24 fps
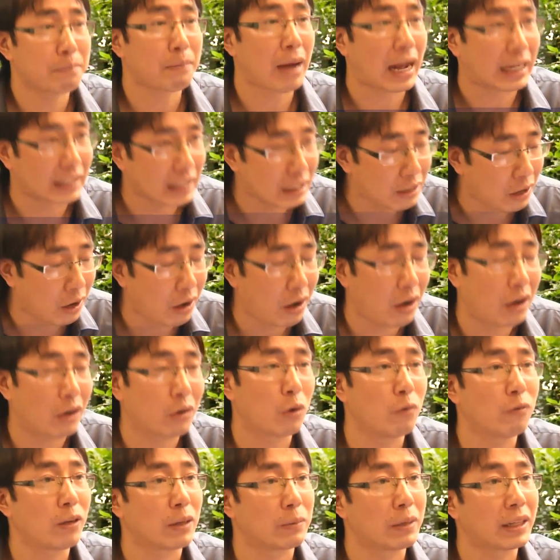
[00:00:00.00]
bản thân họ
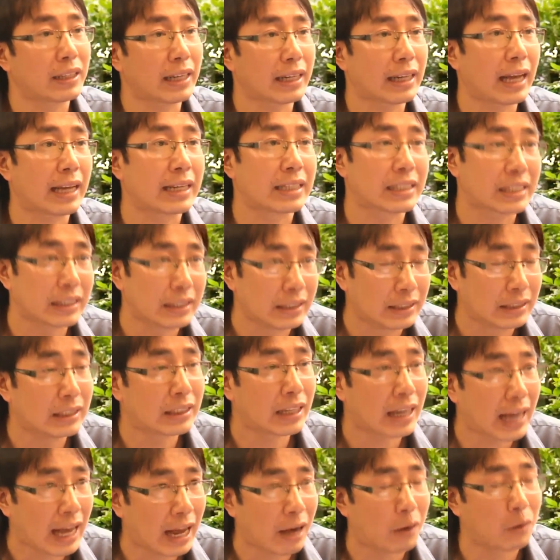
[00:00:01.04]
cũng phải biết cách hành xử
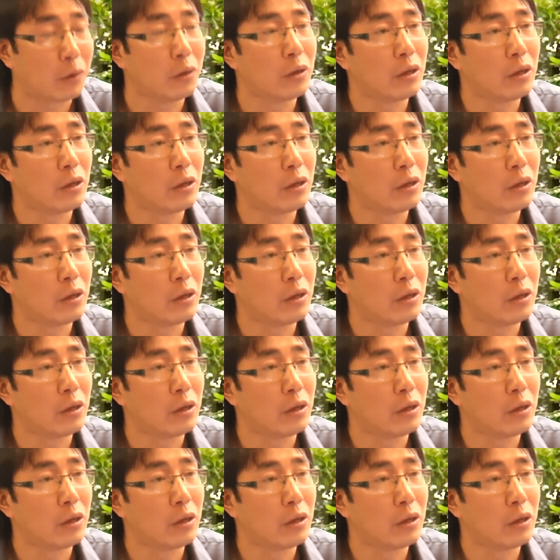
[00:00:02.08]
như thế nào